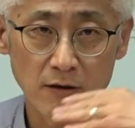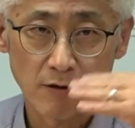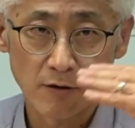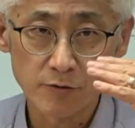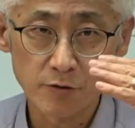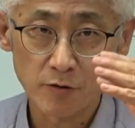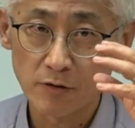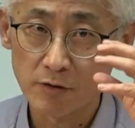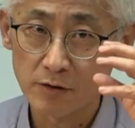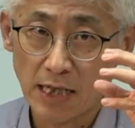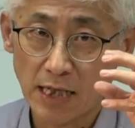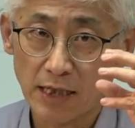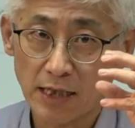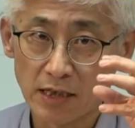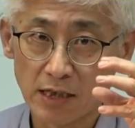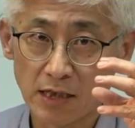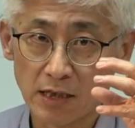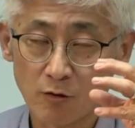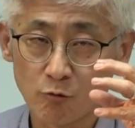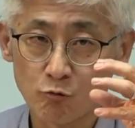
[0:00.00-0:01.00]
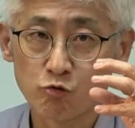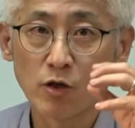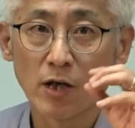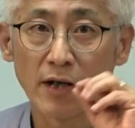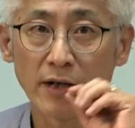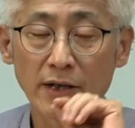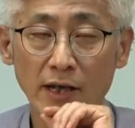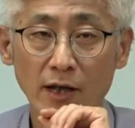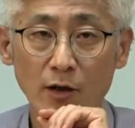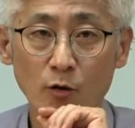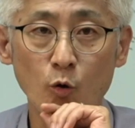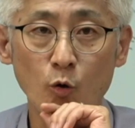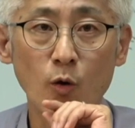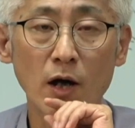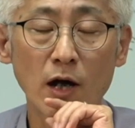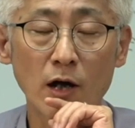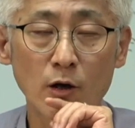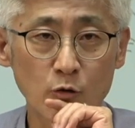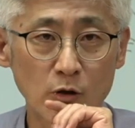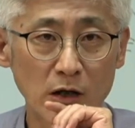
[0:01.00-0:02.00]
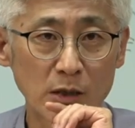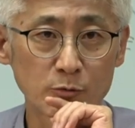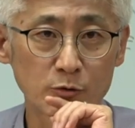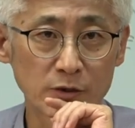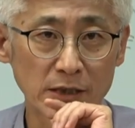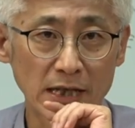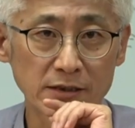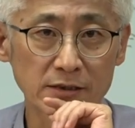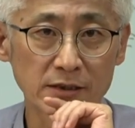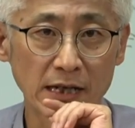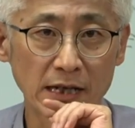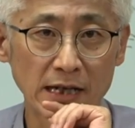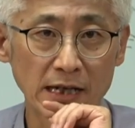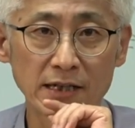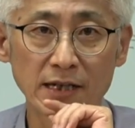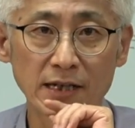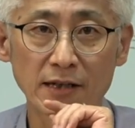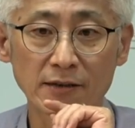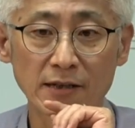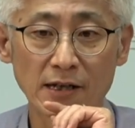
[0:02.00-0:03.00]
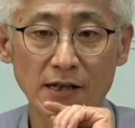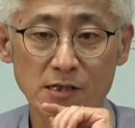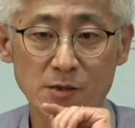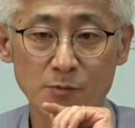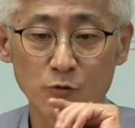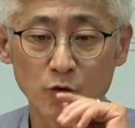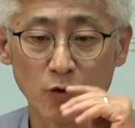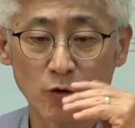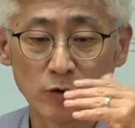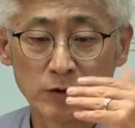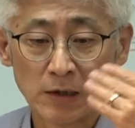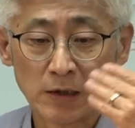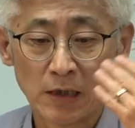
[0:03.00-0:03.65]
저는 딱 이 구약의 고아, 과부, 나그네 이겠다 싶고요.